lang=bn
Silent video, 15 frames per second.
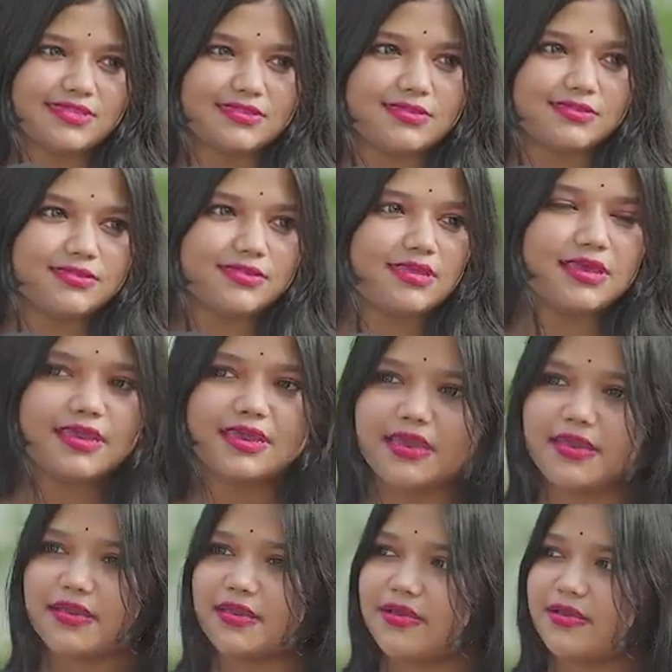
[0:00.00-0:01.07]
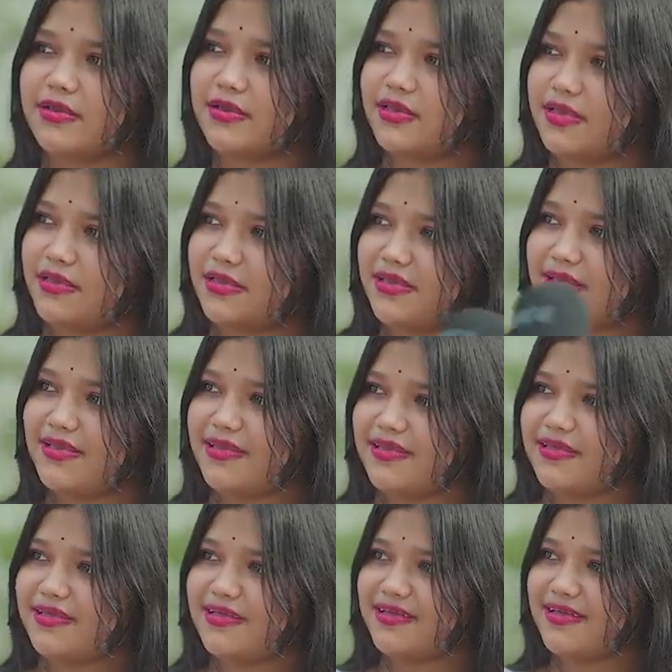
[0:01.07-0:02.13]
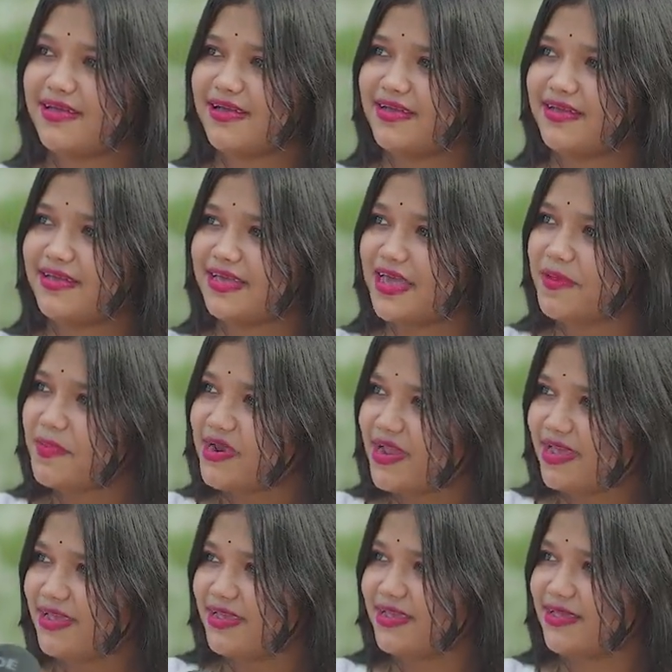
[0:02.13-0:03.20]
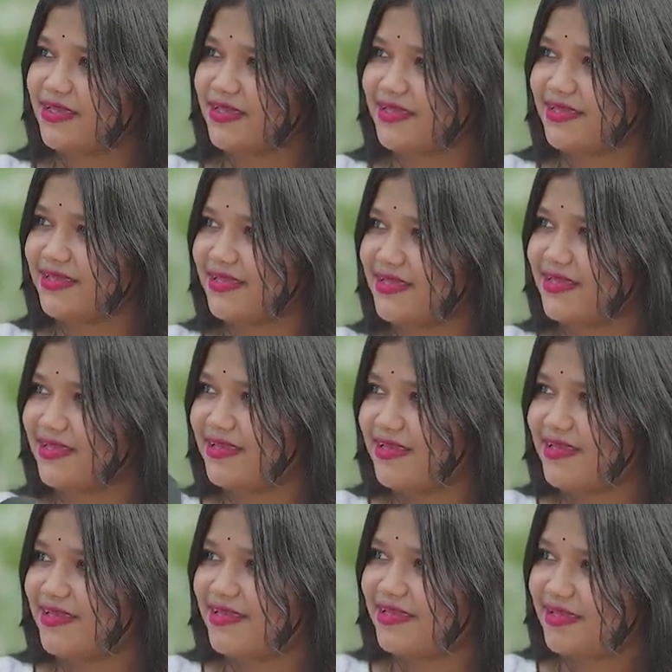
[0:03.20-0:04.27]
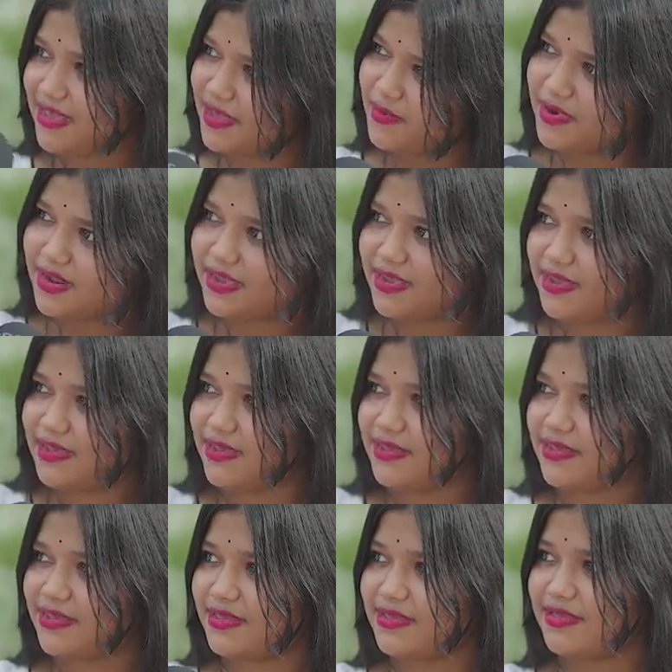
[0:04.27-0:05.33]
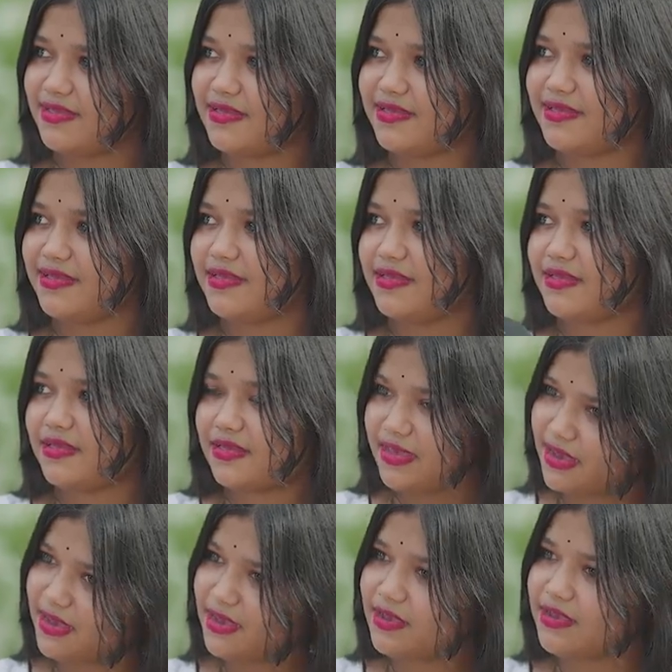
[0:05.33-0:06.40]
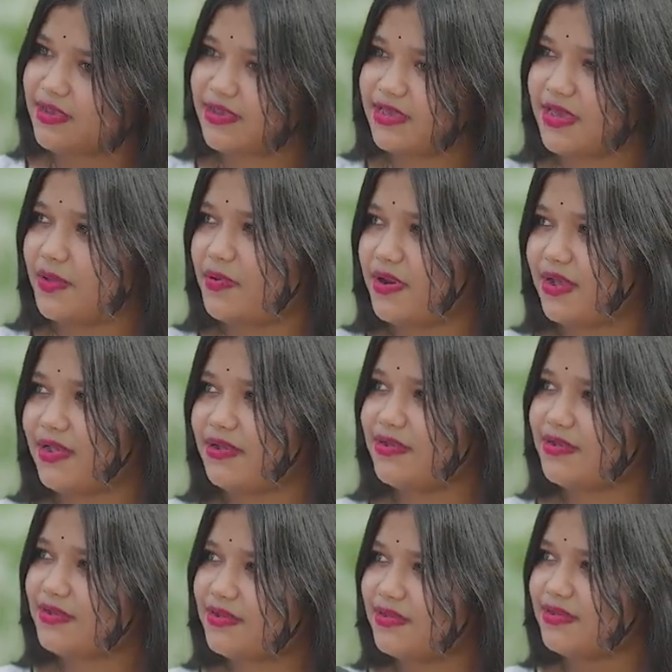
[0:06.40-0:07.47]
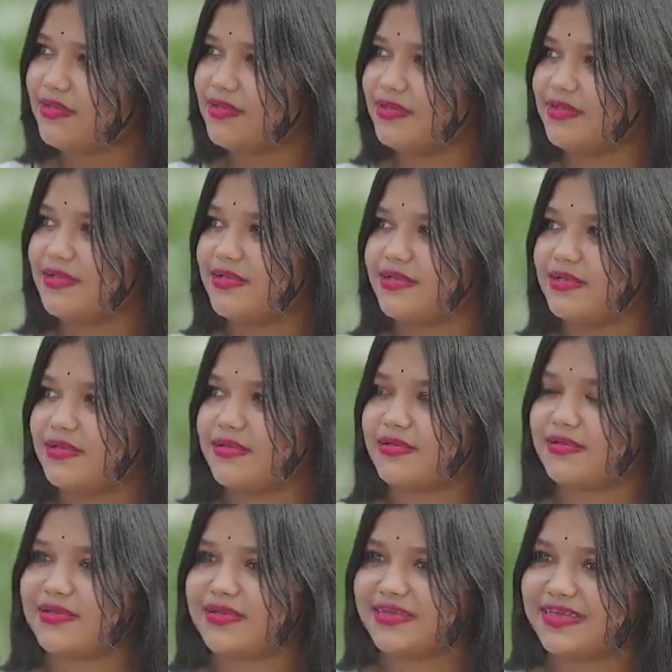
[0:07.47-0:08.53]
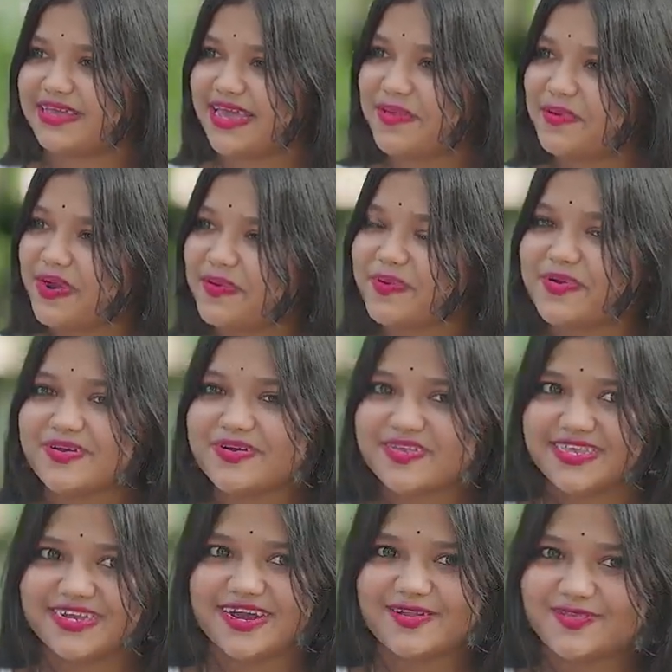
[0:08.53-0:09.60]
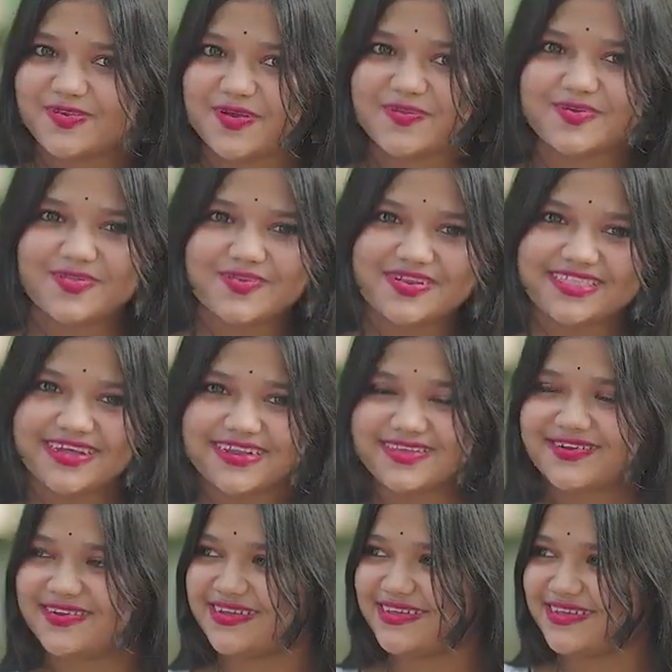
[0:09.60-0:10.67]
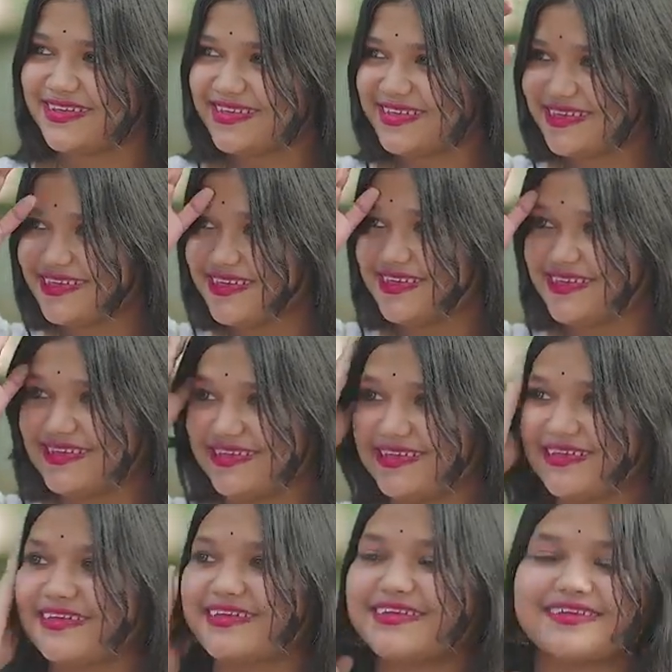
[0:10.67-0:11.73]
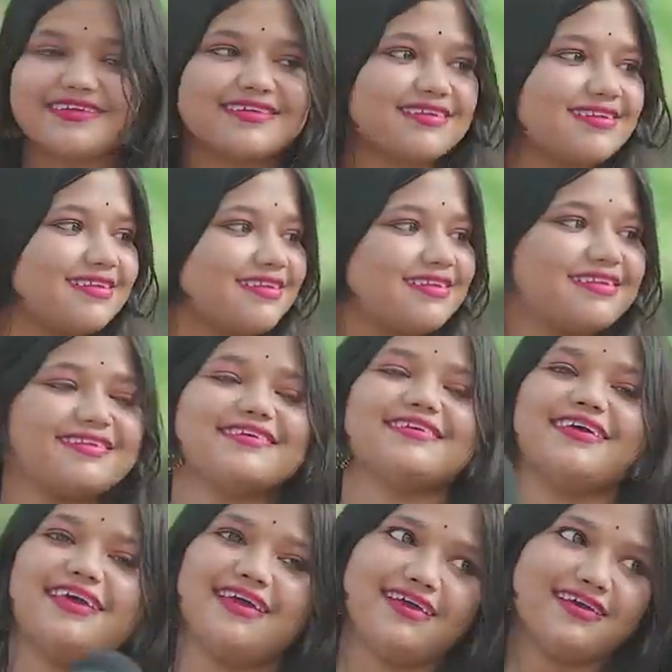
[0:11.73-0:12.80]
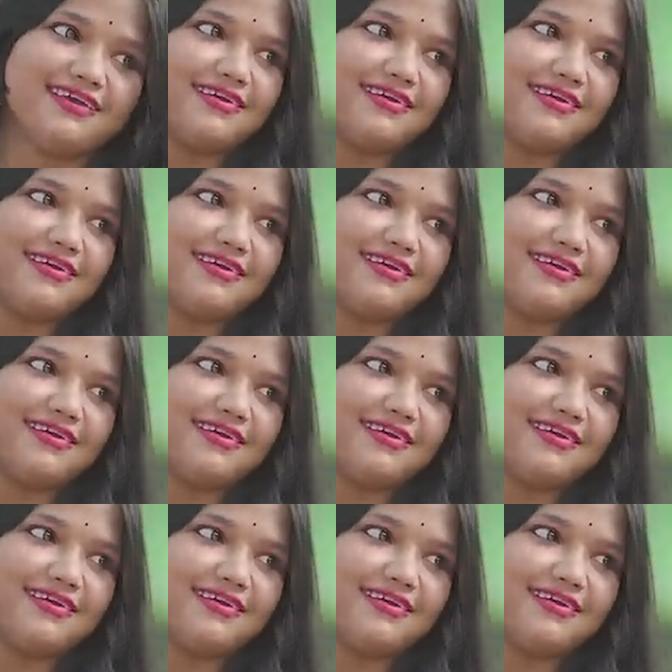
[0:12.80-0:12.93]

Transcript: অনুভব করব না দেখবেন আপনি দেখতে পারবেন সেটা ক্যামেরা ক্যামেরা হ্যাঁ ক্যামেরা ছবি তুলে হ্যাঁ ক্যামেরা আচ্ছা তো এটা কি করে পারলেন ক্যামেরা মনে হচ্ছে কারণ ছবি তুলি তার জন্য আচ্ছা আচ্ছা আপু এটা কি মনে হয় সঠিক নিব সঠিক হিসেবে হ্যাঁ